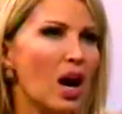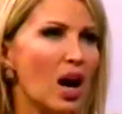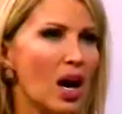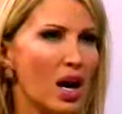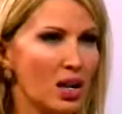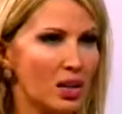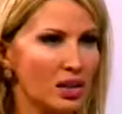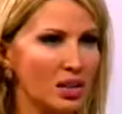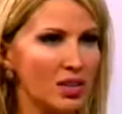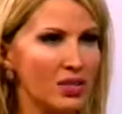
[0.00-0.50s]

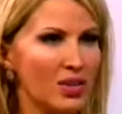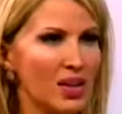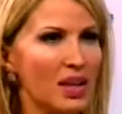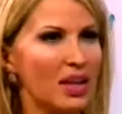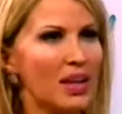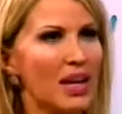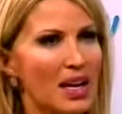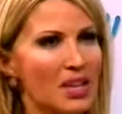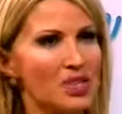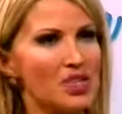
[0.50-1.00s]
ağrılı ve
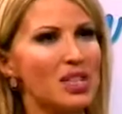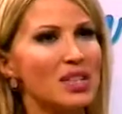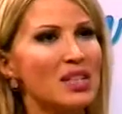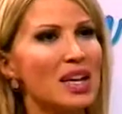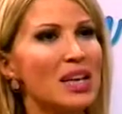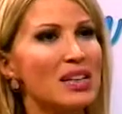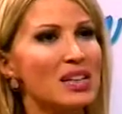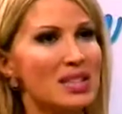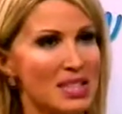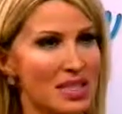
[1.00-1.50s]

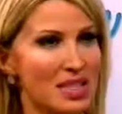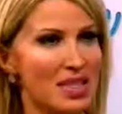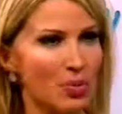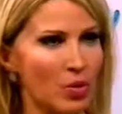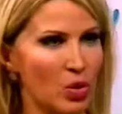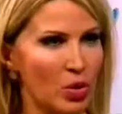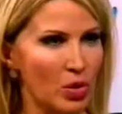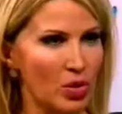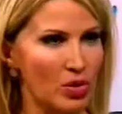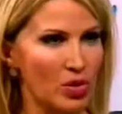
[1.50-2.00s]
gerçekten riskli bir
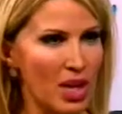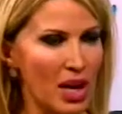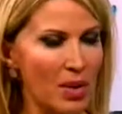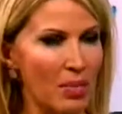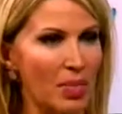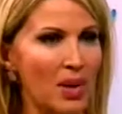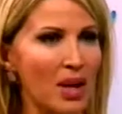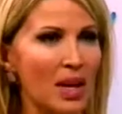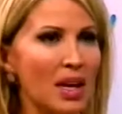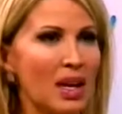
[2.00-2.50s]
yöntem
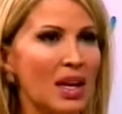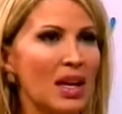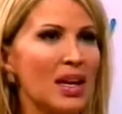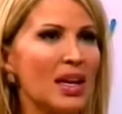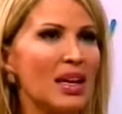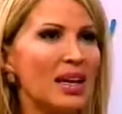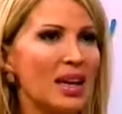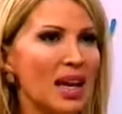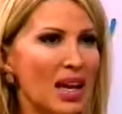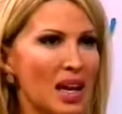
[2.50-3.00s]

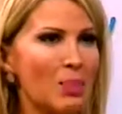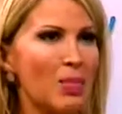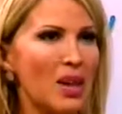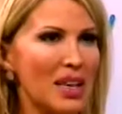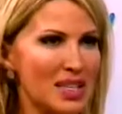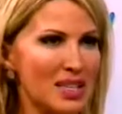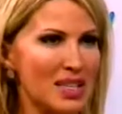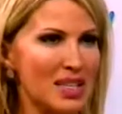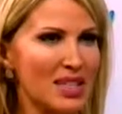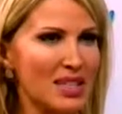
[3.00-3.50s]
e, hem
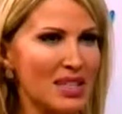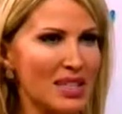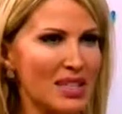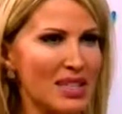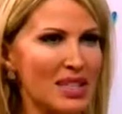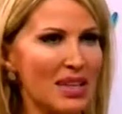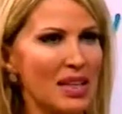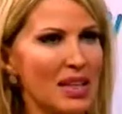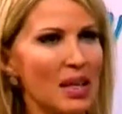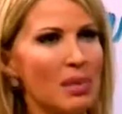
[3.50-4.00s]
estetik
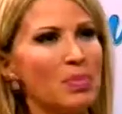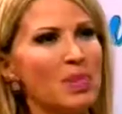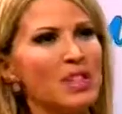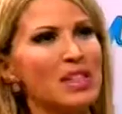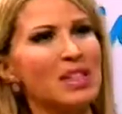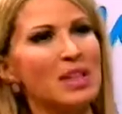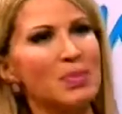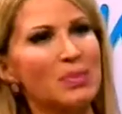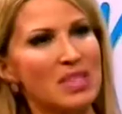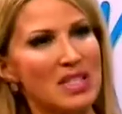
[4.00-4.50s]
değil hem bir
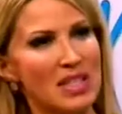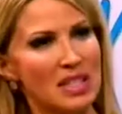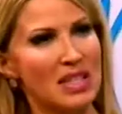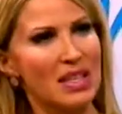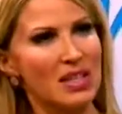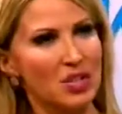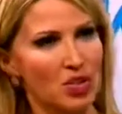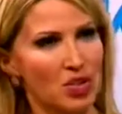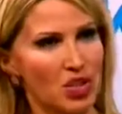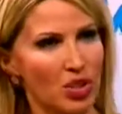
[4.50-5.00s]
takım riskler
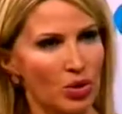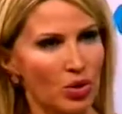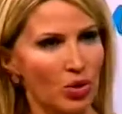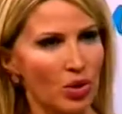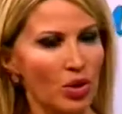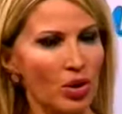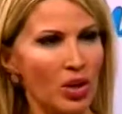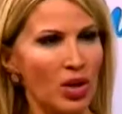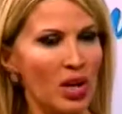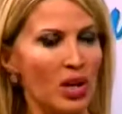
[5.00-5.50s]

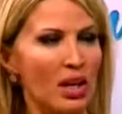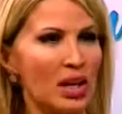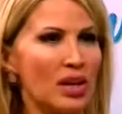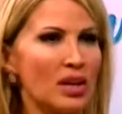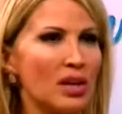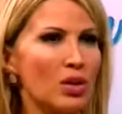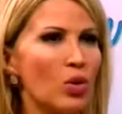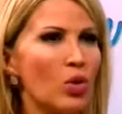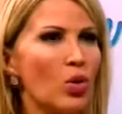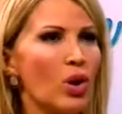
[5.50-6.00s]
içeriyor.
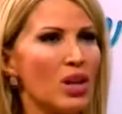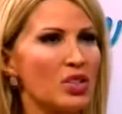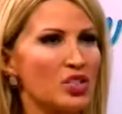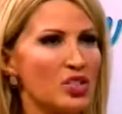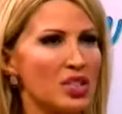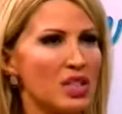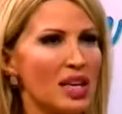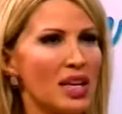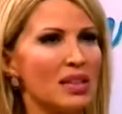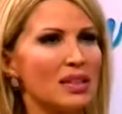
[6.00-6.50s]
E, o
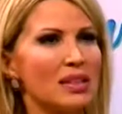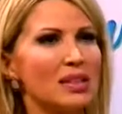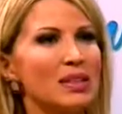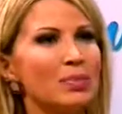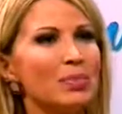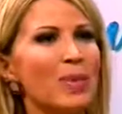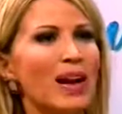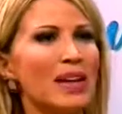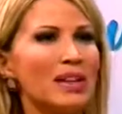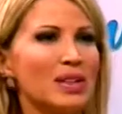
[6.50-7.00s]
açıdan e,
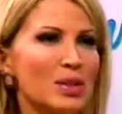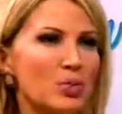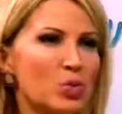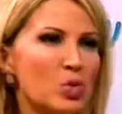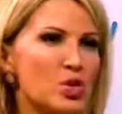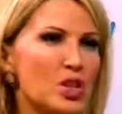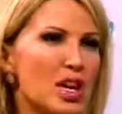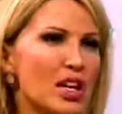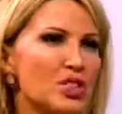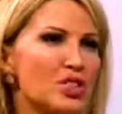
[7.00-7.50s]
ben
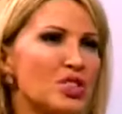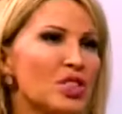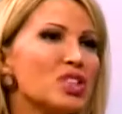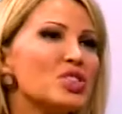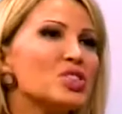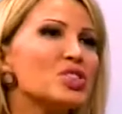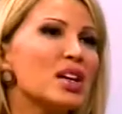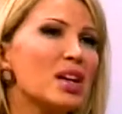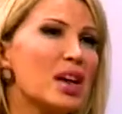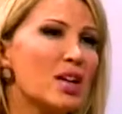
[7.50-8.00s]
liposakşına hiç
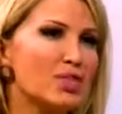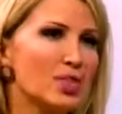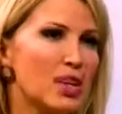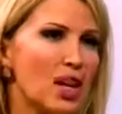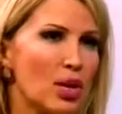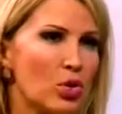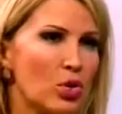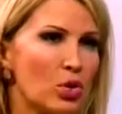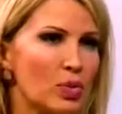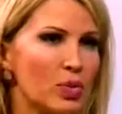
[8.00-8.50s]

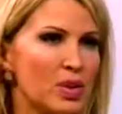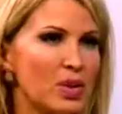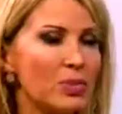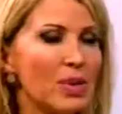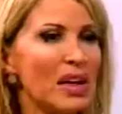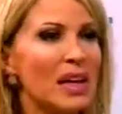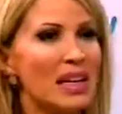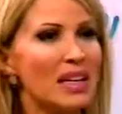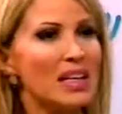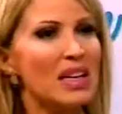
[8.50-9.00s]
taraftar olmadım.
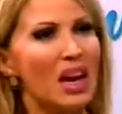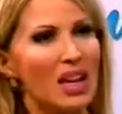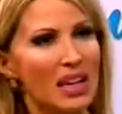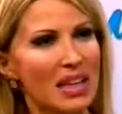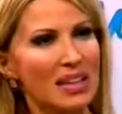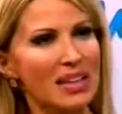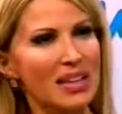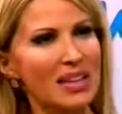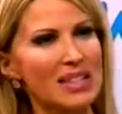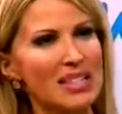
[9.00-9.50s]
Yağ
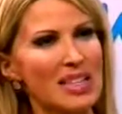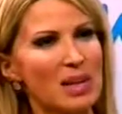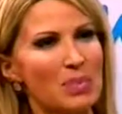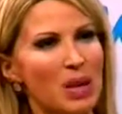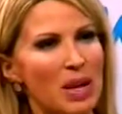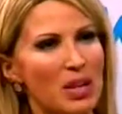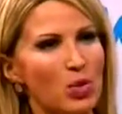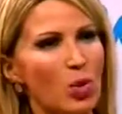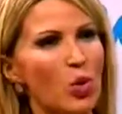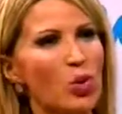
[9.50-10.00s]
gittiği
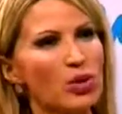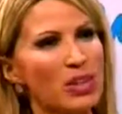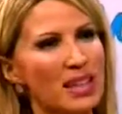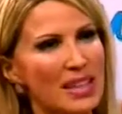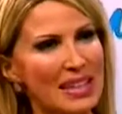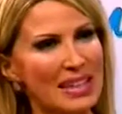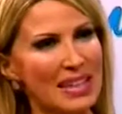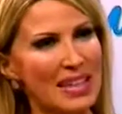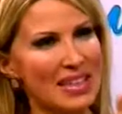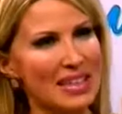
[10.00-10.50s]
zaman da
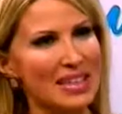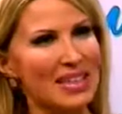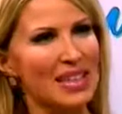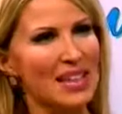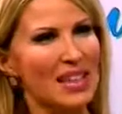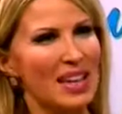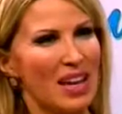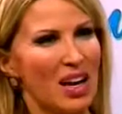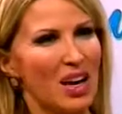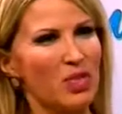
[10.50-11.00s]
oradaki deride
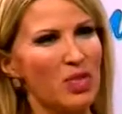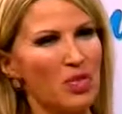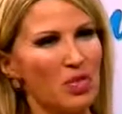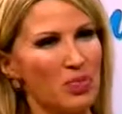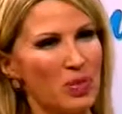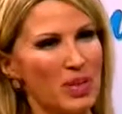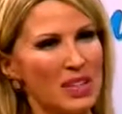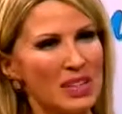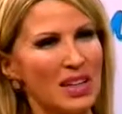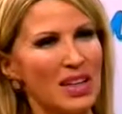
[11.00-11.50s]
hafif
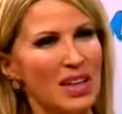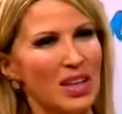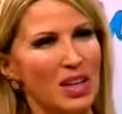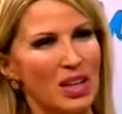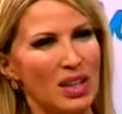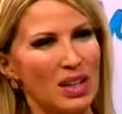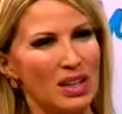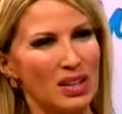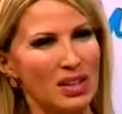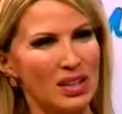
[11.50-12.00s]
bir
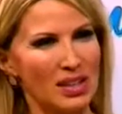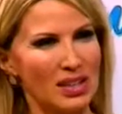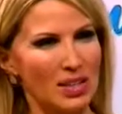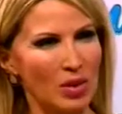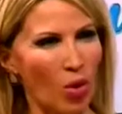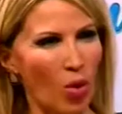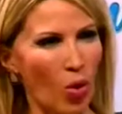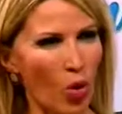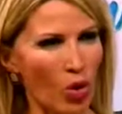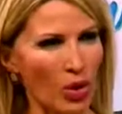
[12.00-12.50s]
e,
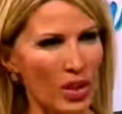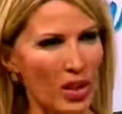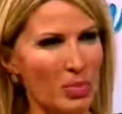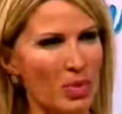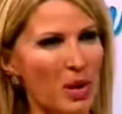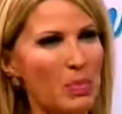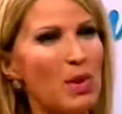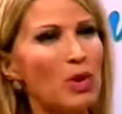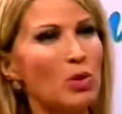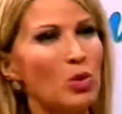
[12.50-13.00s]

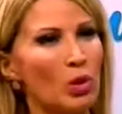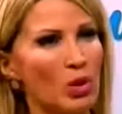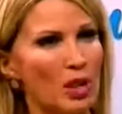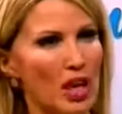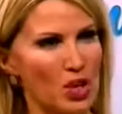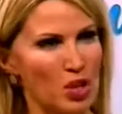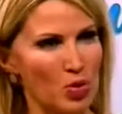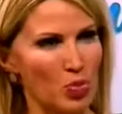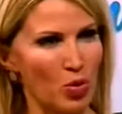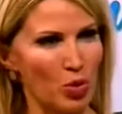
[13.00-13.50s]
oynama,
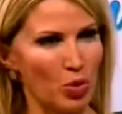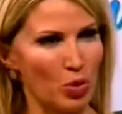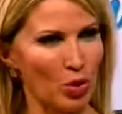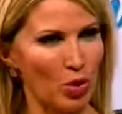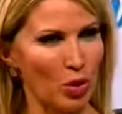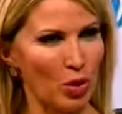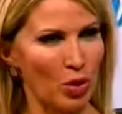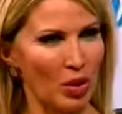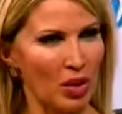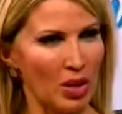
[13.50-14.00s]
balonlaşma
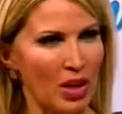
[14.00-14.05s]
oluyor. Hmm.